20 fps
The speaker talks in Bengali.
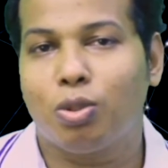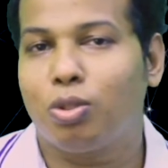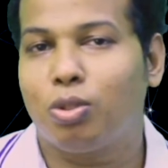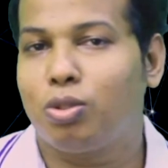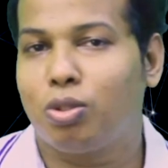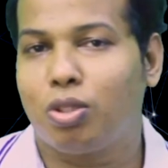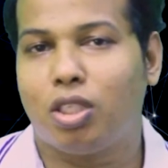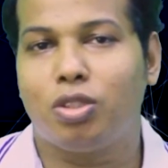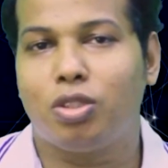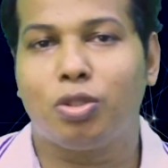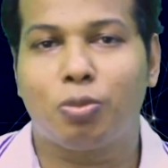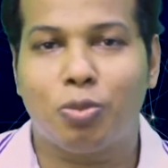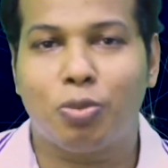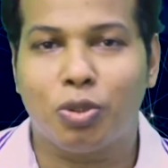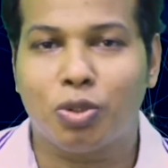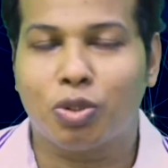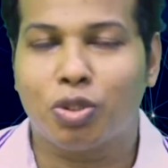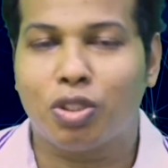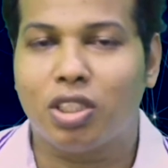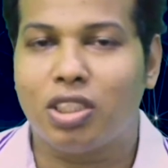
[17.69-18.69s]
যোগাযোগ
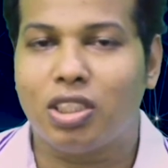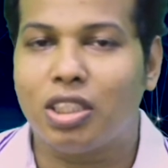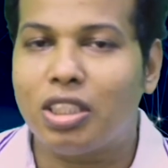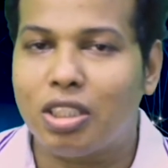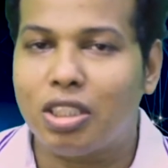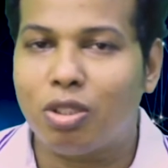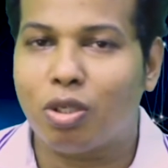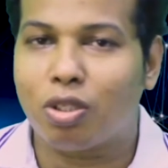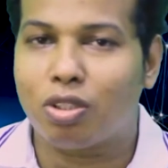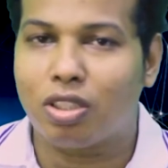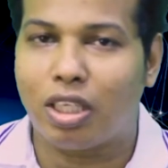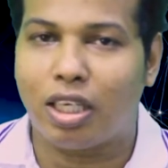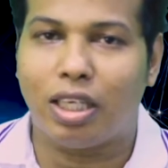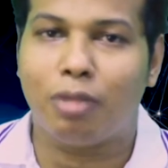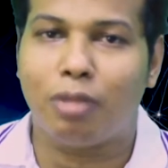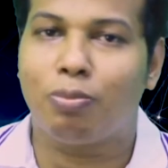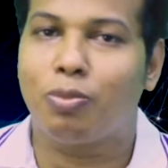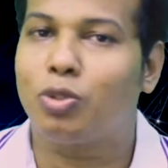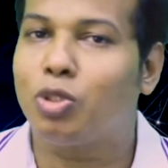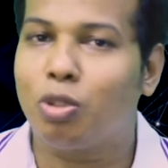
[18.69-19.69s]
প্রযুক্তির তৃতীয় অধ্যায়ের
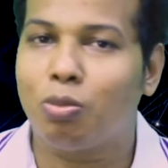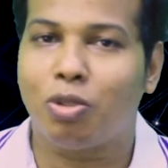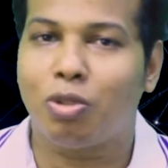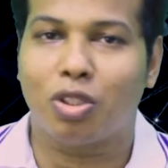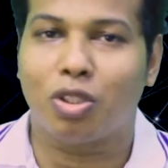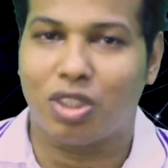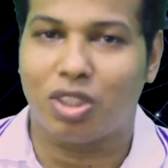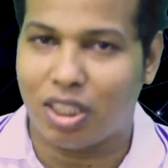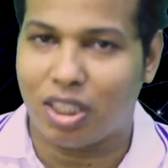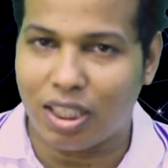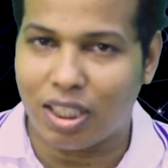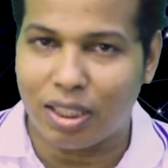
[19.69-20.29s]
প্রথম অংশের